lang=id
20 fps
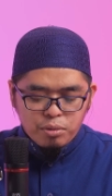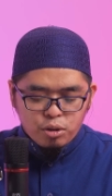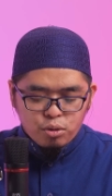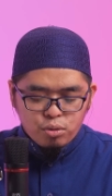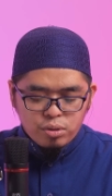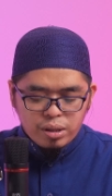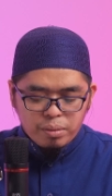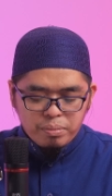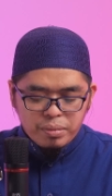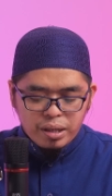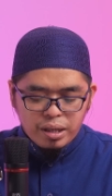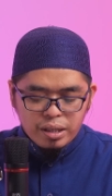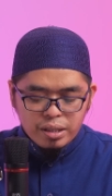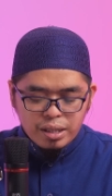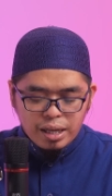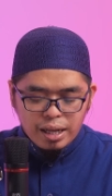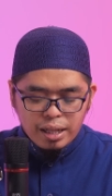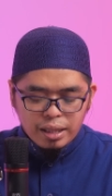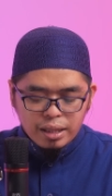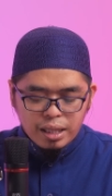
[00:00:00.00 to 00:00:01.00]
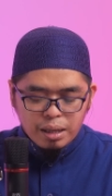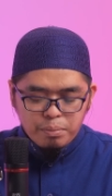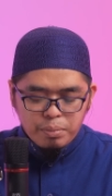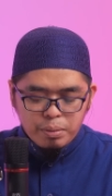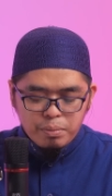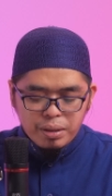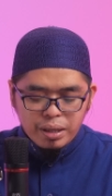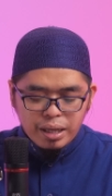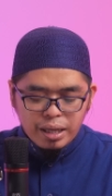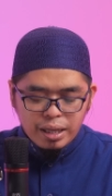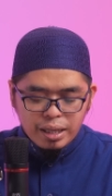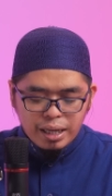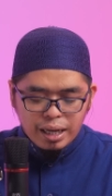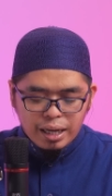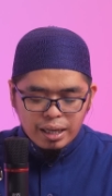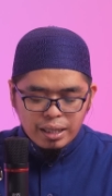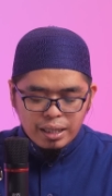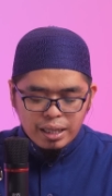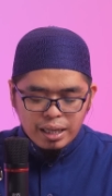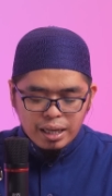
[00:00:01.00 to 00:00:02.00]
berucap di lisan tapi
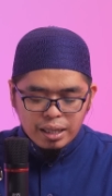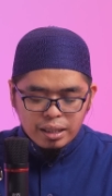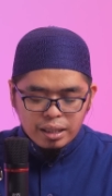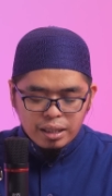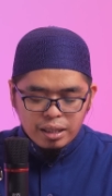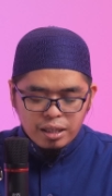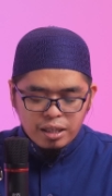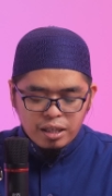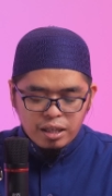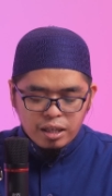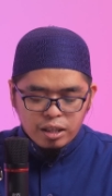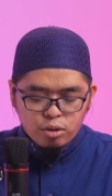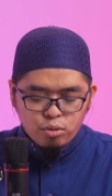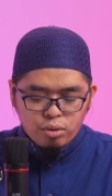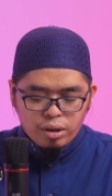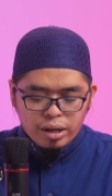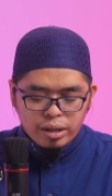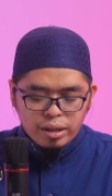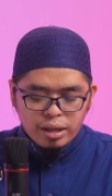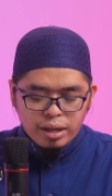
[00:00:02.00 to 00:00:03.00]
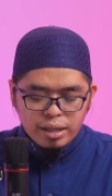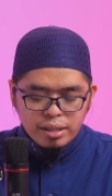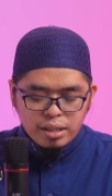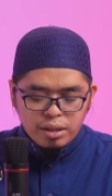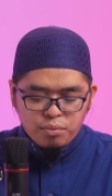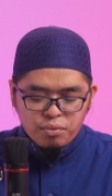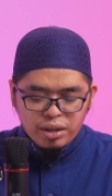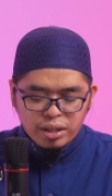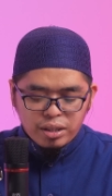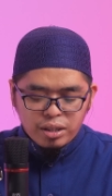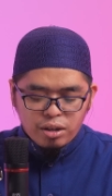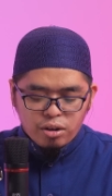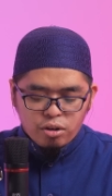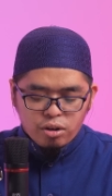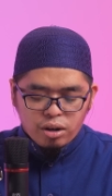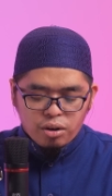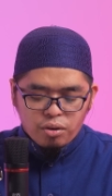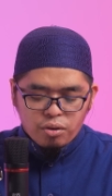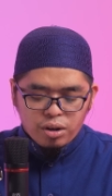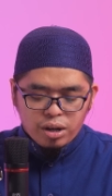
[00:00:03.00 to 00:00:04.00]
mengingkari di hati itu adalah sifatnya
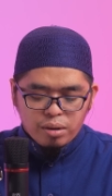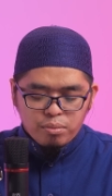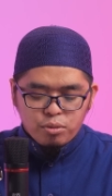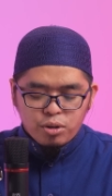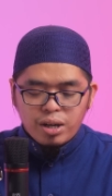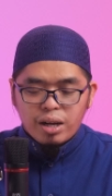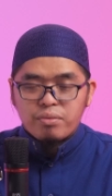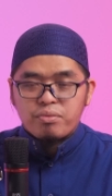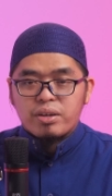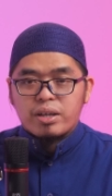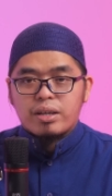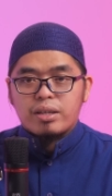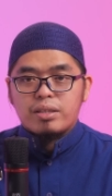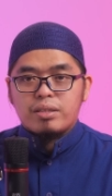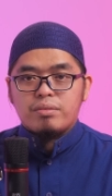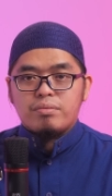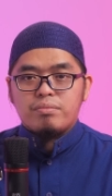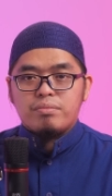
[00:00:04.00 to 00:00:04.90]
orang-orang munafik.